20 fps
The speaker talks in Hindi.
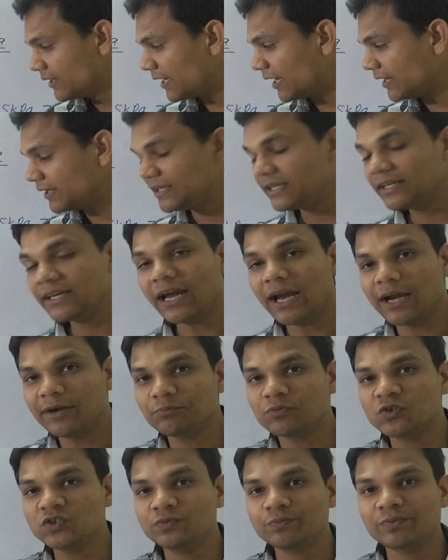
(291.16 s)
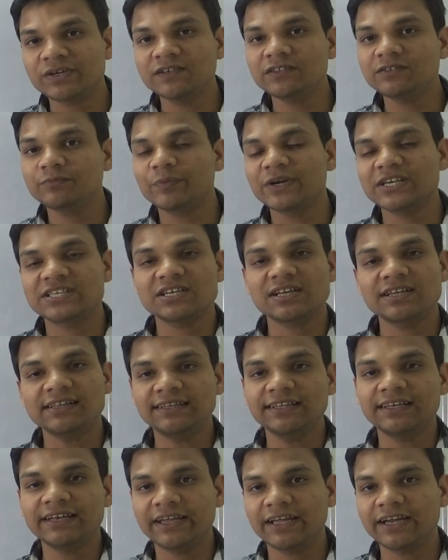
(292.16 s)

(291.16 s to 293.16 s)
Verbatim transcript: यानी कि एटमॉस्फेरिक प्रेशर यदि